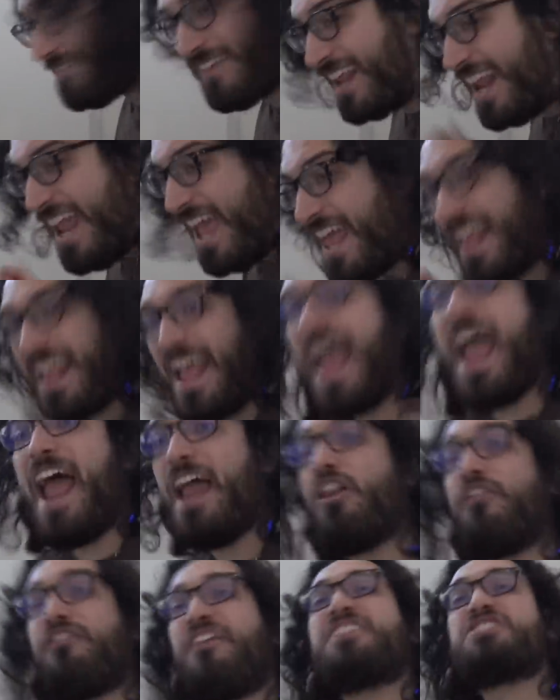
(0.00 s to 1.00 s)
del visore.
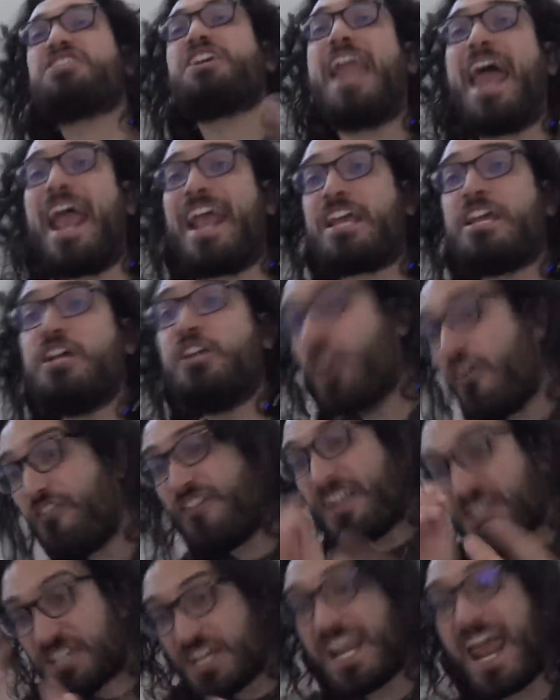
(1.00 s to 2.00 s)
Eh, lo faccia lei! Lo
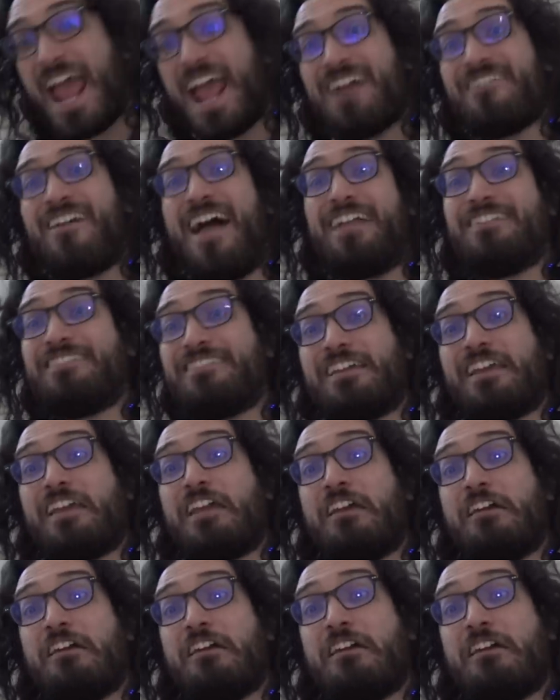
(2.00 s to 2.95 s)
faccia lei, avanti!